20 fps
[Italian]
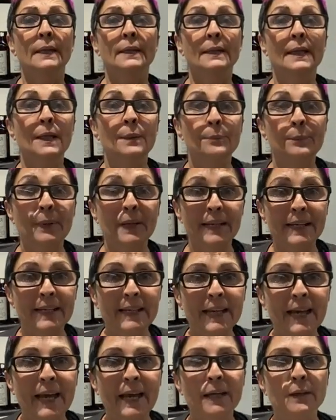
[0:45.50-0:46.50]
del
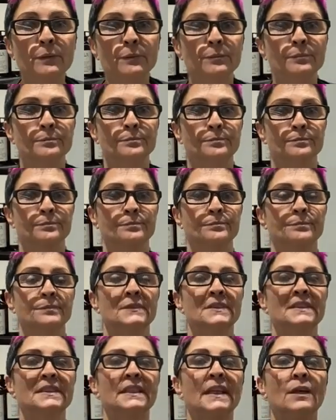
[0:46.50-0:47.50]
perché
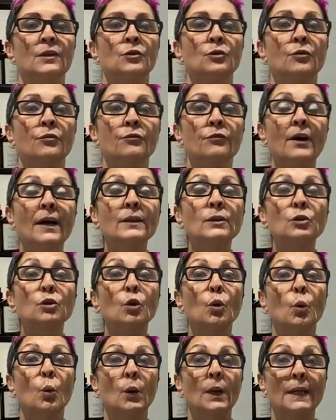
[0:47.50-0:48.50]
ti hanno
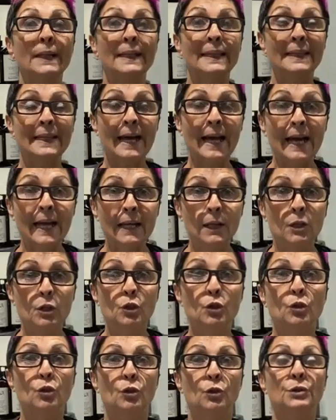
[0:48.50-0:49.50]
fatto quel
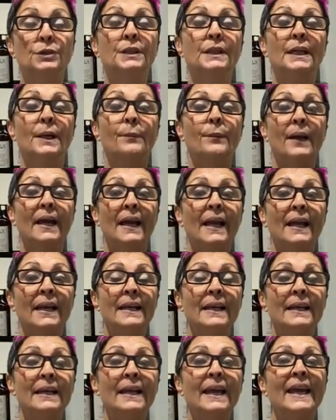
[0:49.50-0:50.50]
taglio di
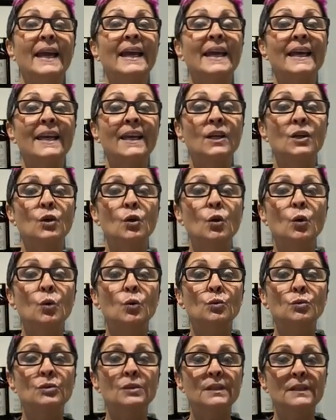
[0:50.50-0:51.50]
capelli e
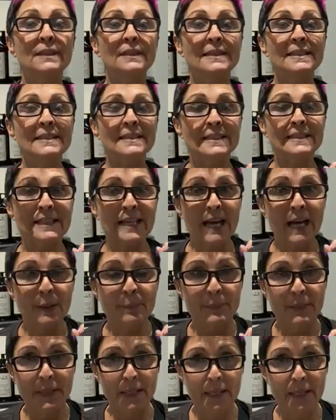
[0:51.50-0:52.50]
non ti sta
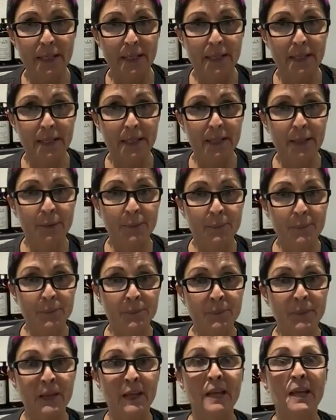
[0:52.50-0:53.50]
bene.
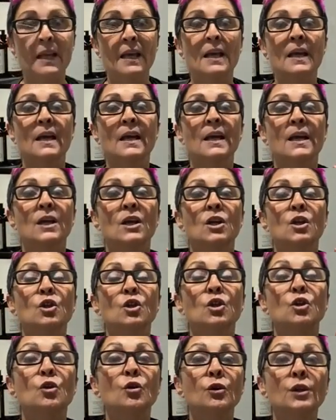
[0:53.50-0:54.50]

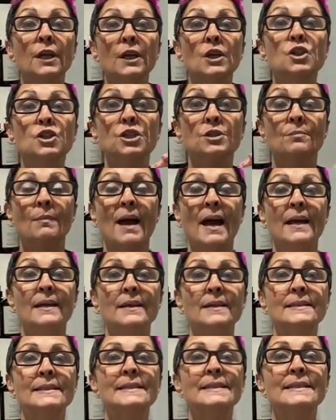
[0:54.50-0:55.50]
Non riesci
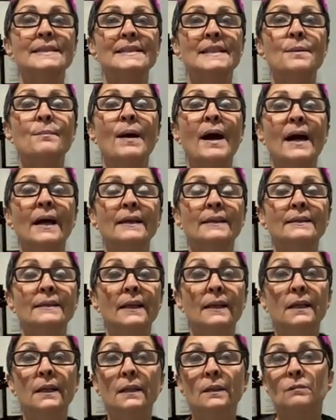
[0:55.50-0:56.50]
mai a
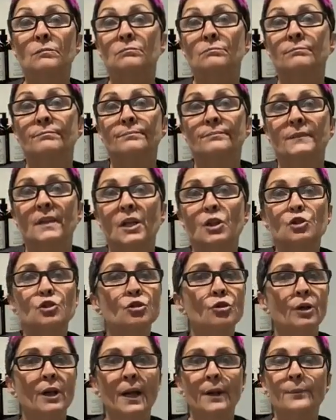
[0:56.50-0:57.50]
sistemarteli da
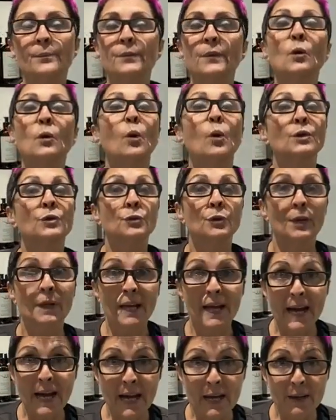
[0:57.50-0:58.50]
sola quando,
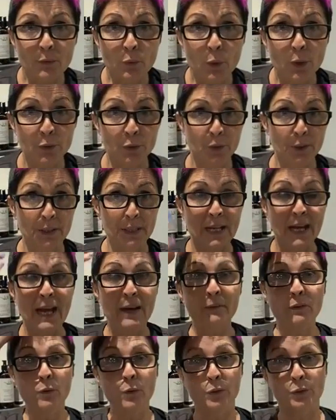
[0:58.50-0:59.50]
lavi, quando li
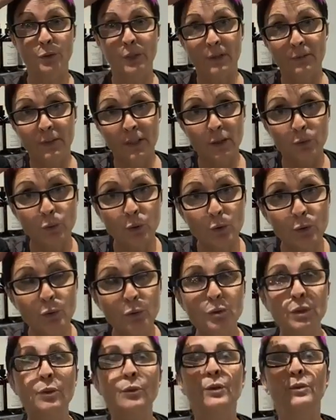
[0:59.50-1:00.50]
lavi, quando lavi la tua
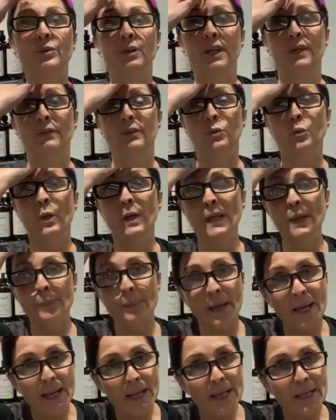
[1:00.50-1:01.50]
cute, quando lavi i tuoi
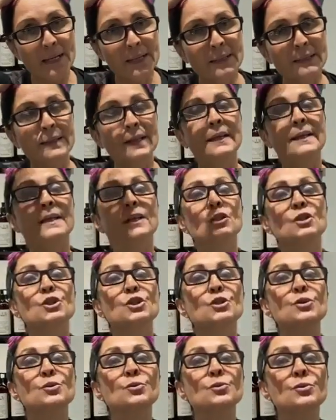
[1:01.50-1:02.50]
capelli, te li
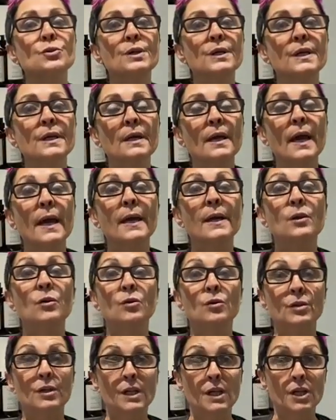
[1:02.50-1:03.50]
asciughi e
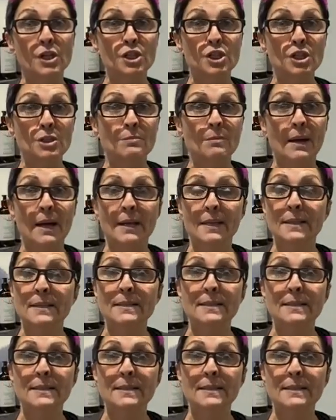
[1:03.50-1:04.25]
non riesci mai